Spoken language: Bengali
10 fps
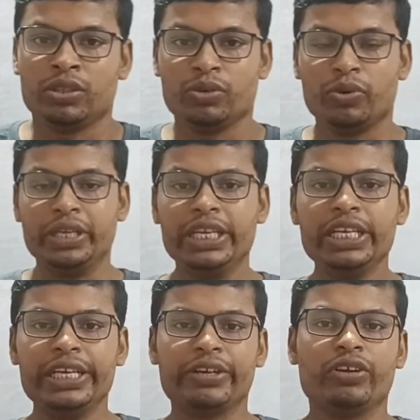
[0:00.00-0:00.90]
তো
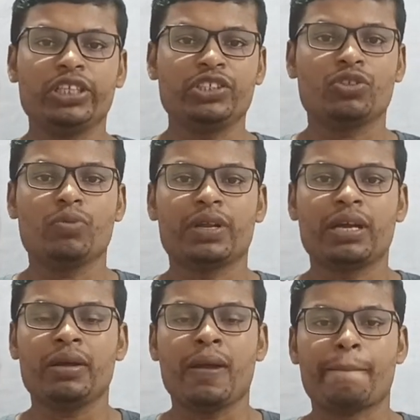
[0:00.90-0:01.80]
ইন ইনইকুয়ালিটিস তোমরা
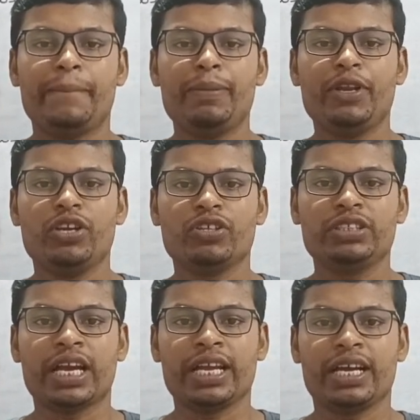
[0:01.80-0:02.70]
বিভিন্ন
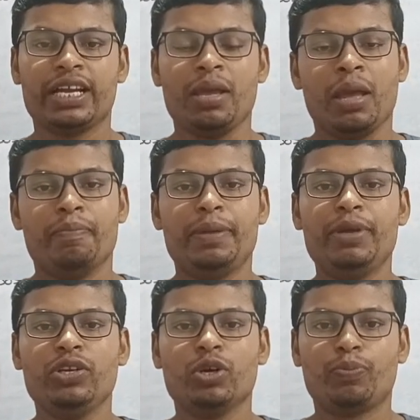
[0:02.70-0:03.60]
জায়গায়
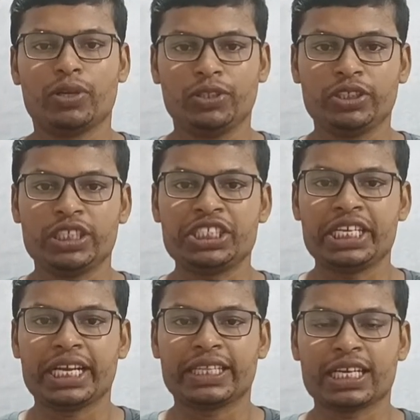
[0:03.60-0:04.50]
বিভিন্ন পদ্ধতিতে
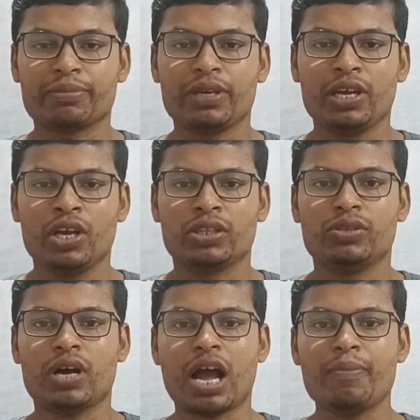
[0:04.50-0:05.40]
শিখে থাকবে
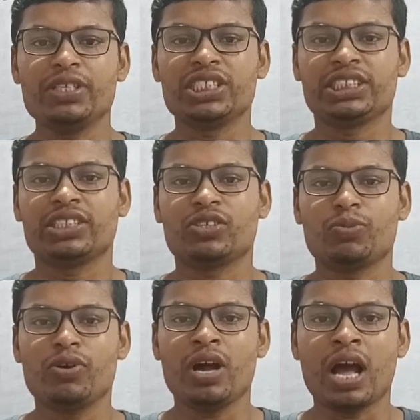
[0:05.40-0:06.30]
তো আমি চেষ্টা
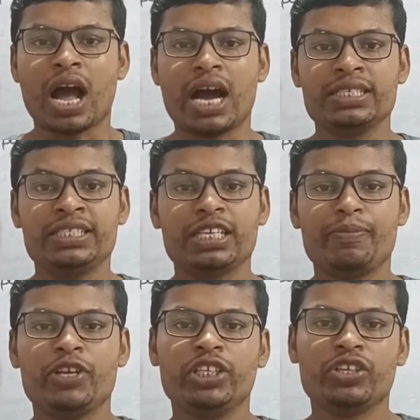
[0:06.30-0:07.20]
করব আজ যে
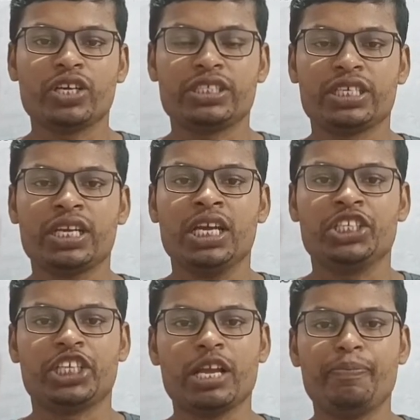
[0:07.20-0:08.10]
ভিডিওটি রয়েছে
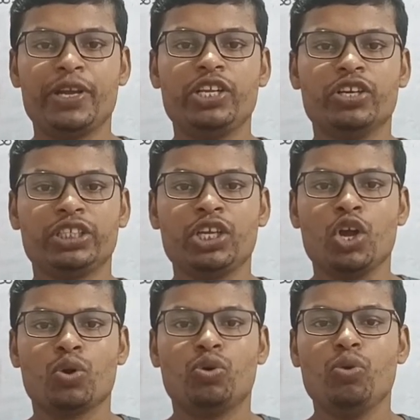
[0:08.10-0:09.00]
সেই ভিডিওটি
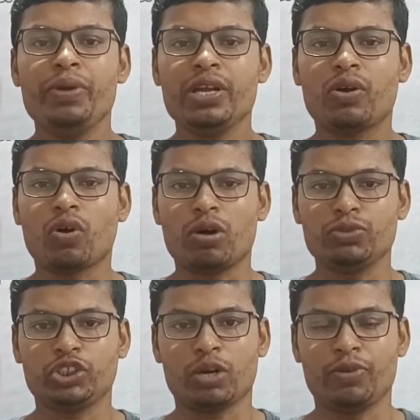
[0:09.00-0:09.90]
খুবই কম
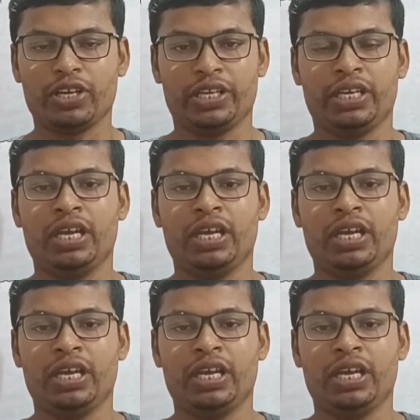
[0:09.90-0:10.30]
সময়ে